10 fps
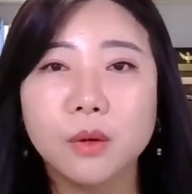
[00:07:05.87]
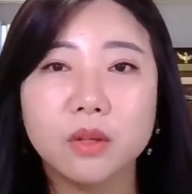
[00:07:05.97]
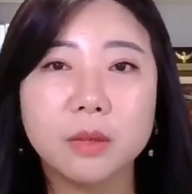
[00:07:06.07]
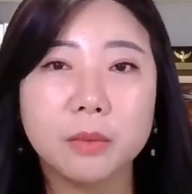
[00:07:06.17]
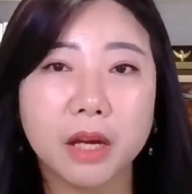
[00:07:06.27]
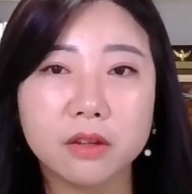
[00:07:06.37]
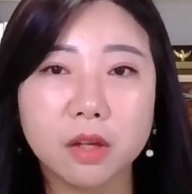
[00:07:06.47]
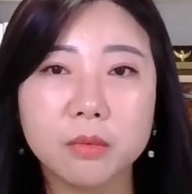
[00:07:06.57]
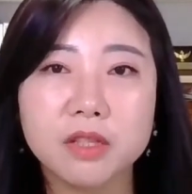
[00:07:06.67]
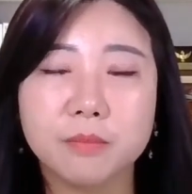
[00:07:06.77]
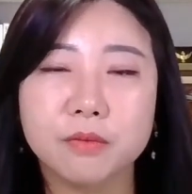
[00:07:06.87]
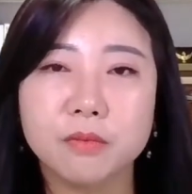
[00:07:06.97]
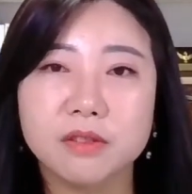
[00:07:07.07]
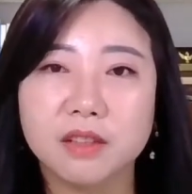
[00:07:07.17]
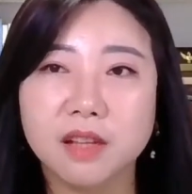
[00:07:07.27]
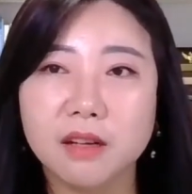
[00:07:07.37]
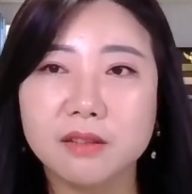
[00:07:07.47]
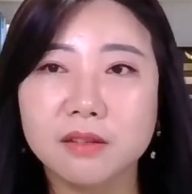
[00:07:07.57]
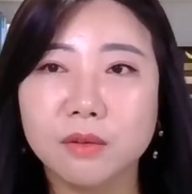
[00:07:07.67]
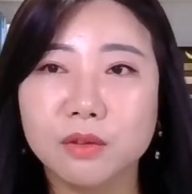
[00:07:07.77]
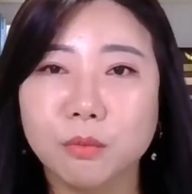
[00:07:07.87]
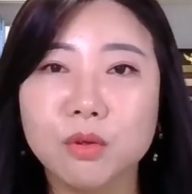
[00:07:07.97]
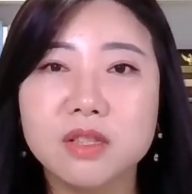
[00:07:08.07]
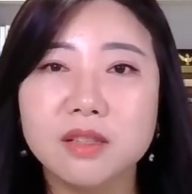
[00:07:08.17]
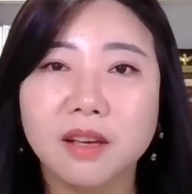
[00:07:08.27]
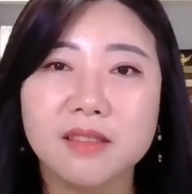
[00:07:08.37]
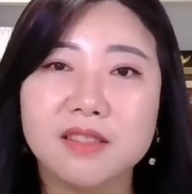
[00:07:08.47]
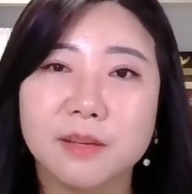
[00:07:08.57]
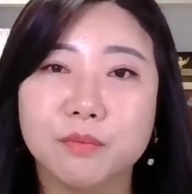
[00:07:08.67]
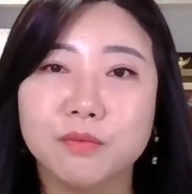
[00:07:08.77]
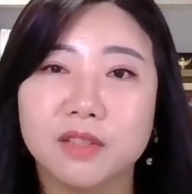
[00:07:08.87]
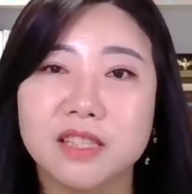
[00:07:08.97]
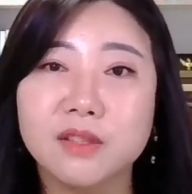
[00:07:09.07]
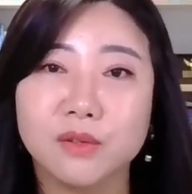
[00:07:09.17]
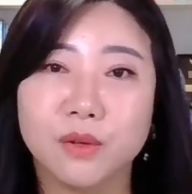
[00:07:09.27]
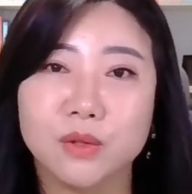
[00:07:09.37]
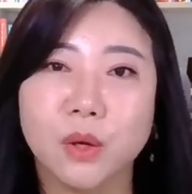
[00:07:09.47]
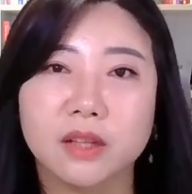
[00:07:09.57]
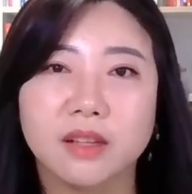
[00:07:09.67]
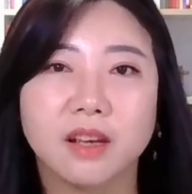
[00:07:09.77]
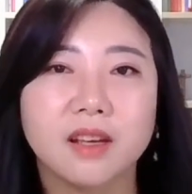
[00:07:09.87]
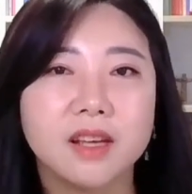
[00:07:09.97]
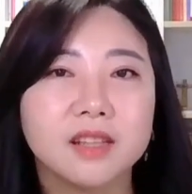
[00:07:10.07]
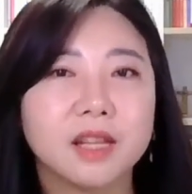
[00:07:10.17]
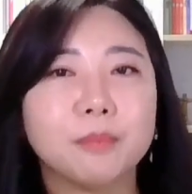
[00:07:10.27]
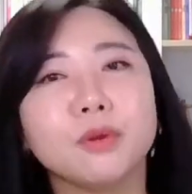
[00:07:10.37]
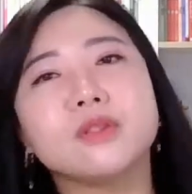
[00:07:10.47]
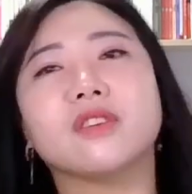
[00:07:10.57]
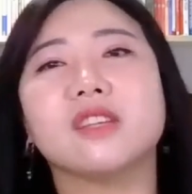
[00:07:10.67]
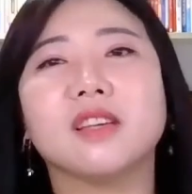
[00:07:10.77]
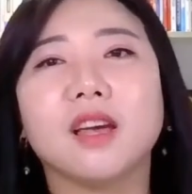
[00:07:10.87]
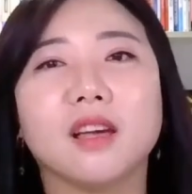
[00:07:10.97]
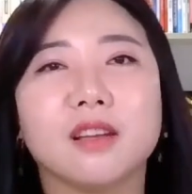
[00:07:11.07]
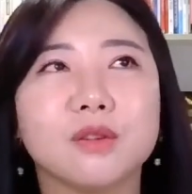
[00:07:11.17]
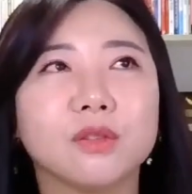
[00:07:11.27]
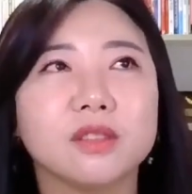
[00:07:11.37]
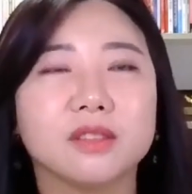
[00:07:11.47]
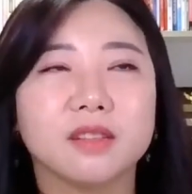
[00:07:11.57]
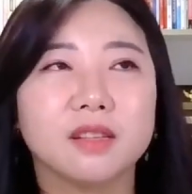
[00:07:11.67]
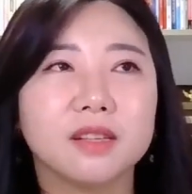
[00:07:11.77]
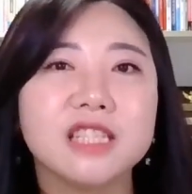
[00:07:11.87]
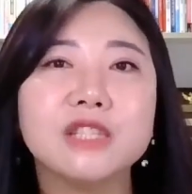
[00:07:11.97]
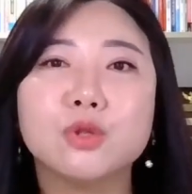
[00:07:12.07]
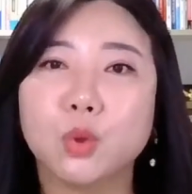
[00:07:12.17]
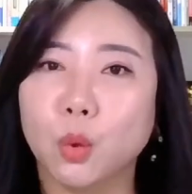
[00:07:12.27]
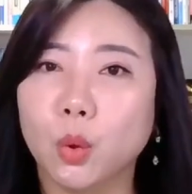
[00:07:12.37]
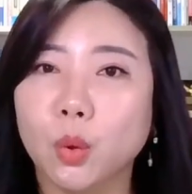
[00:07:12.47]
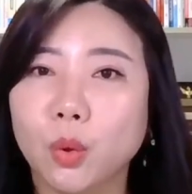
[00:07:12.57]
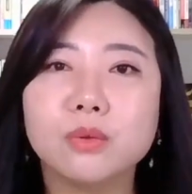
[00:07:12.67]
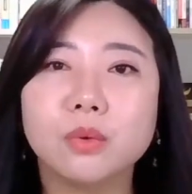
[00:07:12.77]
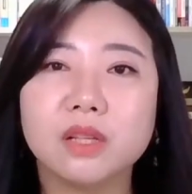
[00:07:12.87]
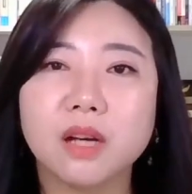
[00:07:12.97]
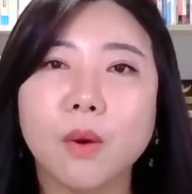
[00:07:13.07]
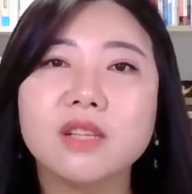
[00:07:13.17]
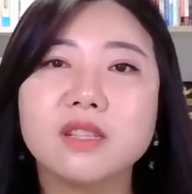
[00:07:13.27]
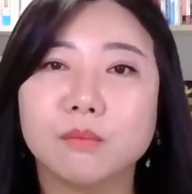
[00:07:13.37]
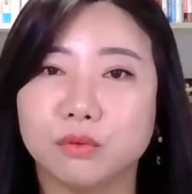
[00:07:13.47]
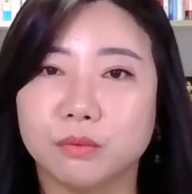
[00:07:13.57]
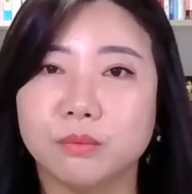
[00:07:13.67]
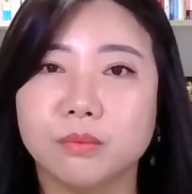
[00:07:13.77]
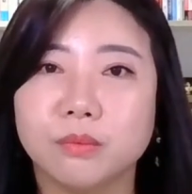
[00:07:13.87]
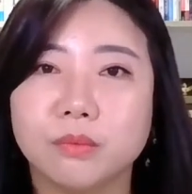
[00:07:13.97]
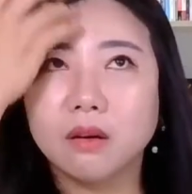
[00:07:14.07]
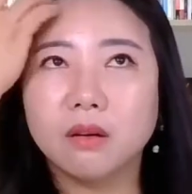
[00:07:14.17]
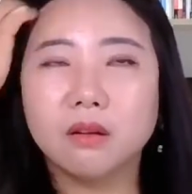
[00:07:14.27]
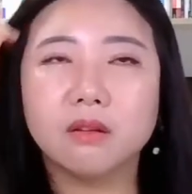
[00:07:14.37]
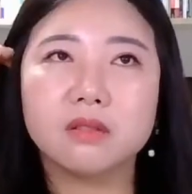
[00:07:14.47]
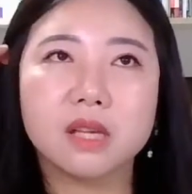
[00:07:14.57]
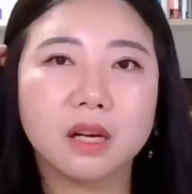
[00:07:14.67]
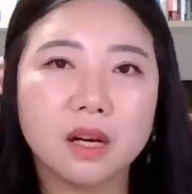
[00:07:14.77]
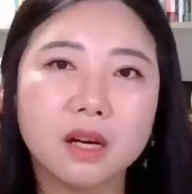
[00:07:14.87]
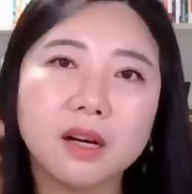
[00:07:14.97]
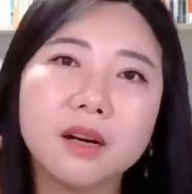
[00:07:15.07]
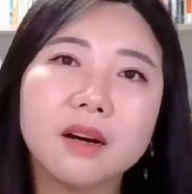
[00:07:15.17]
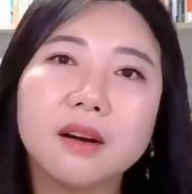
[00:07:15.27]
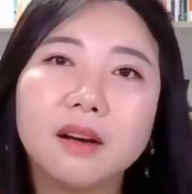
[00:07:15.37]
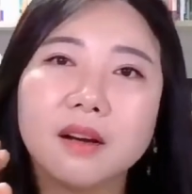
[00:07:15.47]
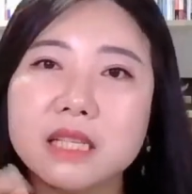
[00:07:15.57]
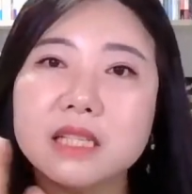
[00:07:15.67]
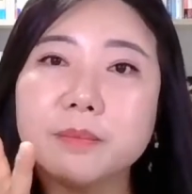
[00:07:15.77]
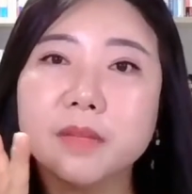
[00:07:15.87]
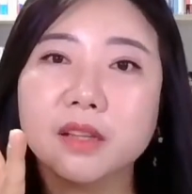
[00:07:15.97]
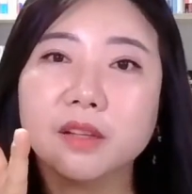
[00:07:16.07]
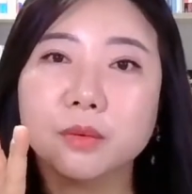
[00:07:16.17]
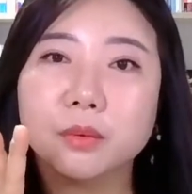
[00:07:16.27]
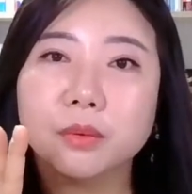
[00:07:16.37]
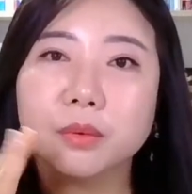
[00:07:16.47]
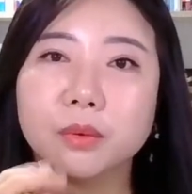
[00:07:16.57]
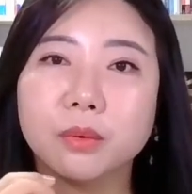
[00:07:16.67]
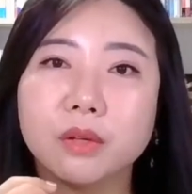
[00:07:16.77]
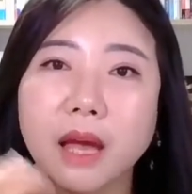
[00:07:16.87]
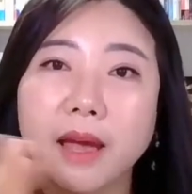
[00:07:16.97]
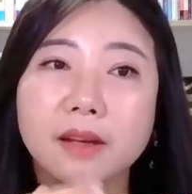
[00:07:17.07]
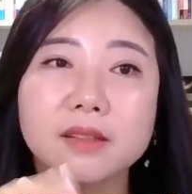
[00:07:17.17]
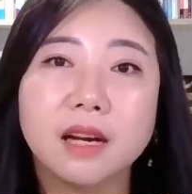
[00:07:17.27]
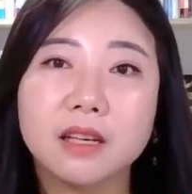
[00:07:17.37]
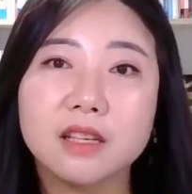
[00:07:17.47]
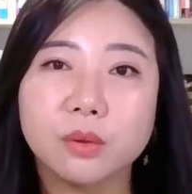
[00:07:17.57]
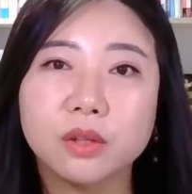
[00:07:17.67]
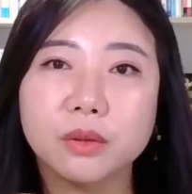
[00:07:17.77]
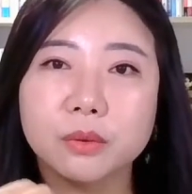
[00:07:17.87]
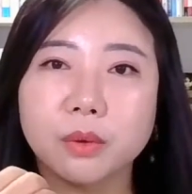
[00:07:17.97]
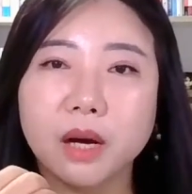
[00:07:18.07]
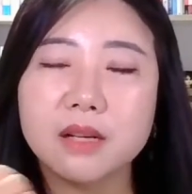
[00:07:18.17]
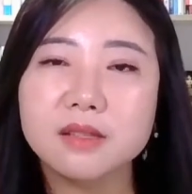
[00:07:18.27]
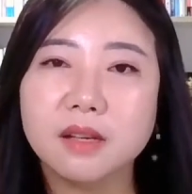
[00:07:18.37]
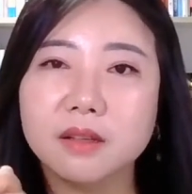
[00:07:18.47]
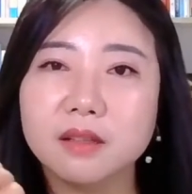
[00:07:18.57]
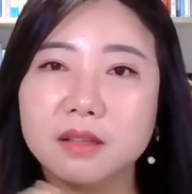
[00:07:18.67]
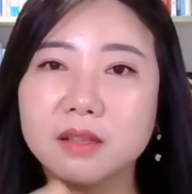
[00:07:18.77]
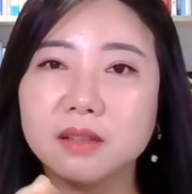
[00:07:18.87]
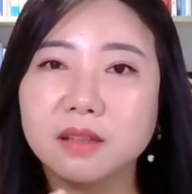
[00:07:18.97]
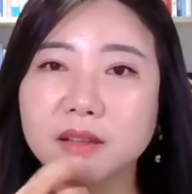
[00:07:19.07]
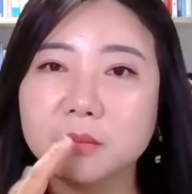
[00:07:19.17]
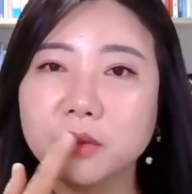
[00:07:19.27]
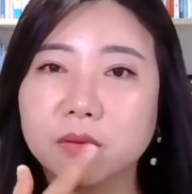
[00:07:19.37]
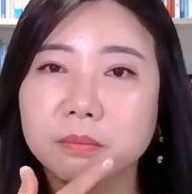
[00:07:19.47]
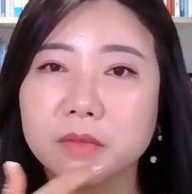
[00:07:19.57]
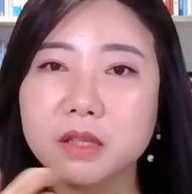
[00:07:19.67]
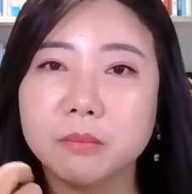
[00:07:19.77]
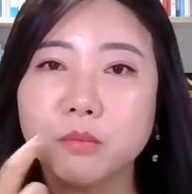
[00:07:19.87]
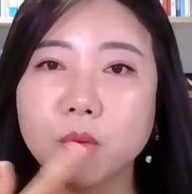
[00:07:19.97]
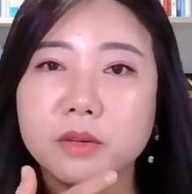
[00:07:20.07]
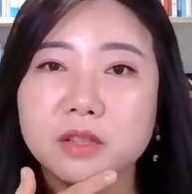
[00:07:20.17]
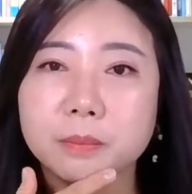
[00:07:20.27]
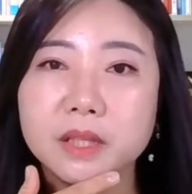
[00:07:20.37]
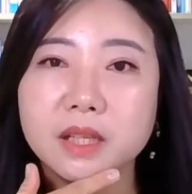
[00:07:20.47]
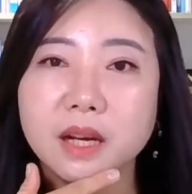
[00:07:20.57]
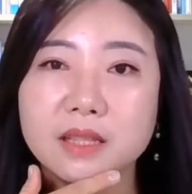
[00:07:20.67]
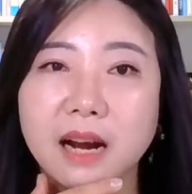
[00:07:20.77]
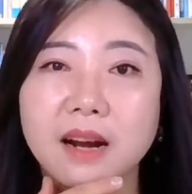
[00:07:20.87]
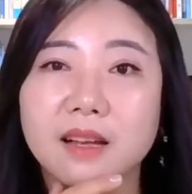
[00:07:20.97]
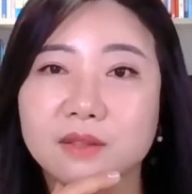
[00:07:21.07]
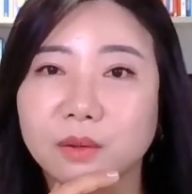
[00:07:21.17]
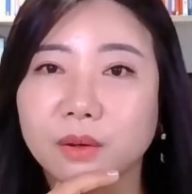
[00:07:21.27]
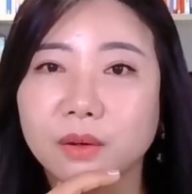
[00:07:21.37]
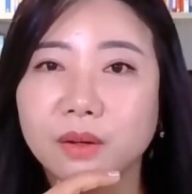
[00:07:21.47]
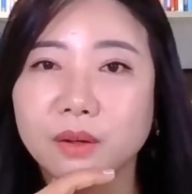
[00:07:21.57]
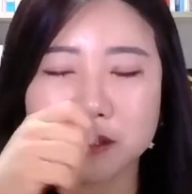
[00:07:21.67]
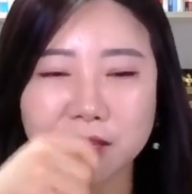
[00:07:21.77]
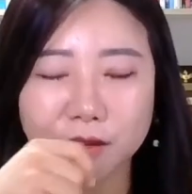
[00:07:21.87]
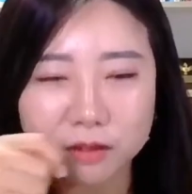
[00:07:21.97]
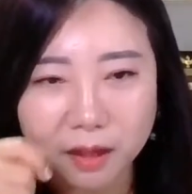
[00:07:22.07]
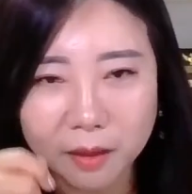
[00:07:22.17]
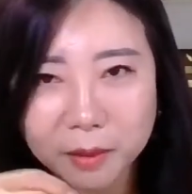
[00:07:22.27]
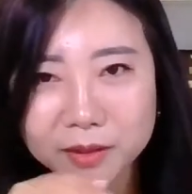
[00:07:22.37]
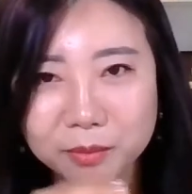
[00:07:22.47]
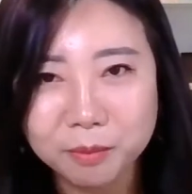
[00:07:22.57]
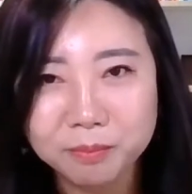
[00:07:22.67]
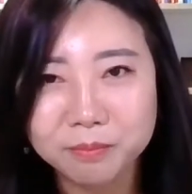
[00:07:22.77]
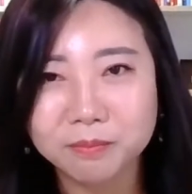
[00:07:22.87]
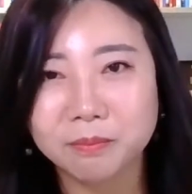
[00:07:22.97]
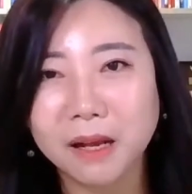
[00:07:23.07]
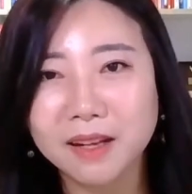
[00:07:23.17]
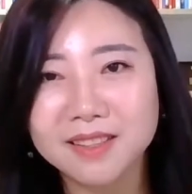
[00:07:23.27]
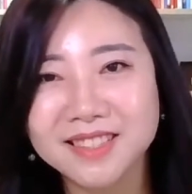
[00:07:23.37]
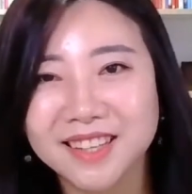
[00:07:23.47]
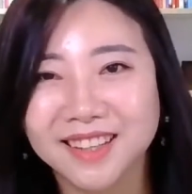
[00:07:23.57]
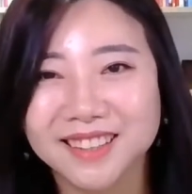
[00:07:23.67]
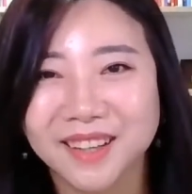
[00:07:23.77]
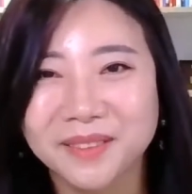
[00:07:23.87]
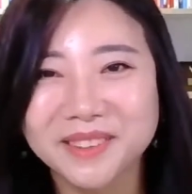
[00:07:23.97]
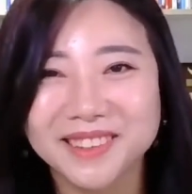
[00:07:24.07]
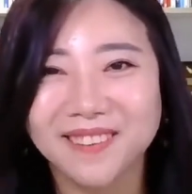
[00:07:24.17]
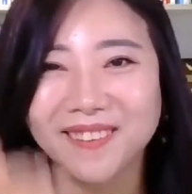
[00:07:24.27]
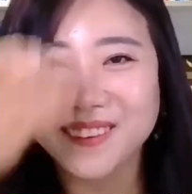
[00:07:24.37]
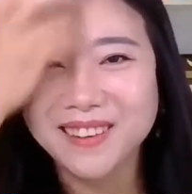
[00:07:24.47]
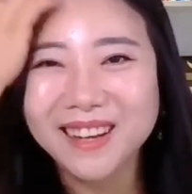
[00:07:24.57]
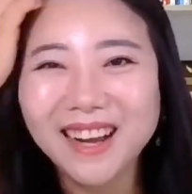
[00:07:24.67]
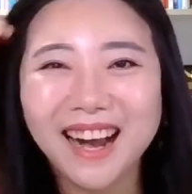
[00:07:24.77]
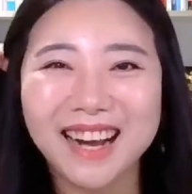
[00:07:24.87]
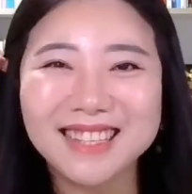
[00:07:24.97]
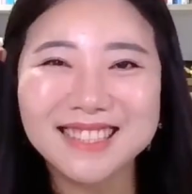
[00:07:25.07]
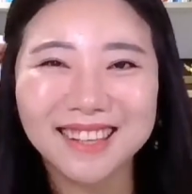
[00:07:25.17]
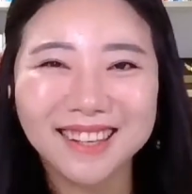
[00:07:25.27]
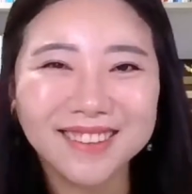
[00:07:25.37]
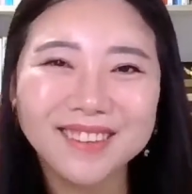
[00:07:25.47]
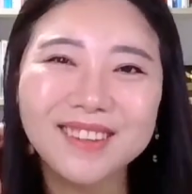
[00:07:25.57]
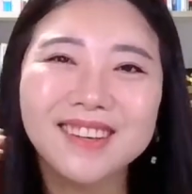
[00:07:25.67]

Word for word: 왜냐면 애터미 제품을 쓰다 다른 거는 못 쓰겠는 제품들이 있었어요, 저한테. 대표적인 게 저는 칫솔, 칫솔이랑 화장품. 어, 제가 20대 때도 애를 낳기 전에도 항상 이를 닦으면 잇몸에서 피가 잘 났어요. 이따고테 뱉으면 빨간 치약이 나오는 거 아시나요?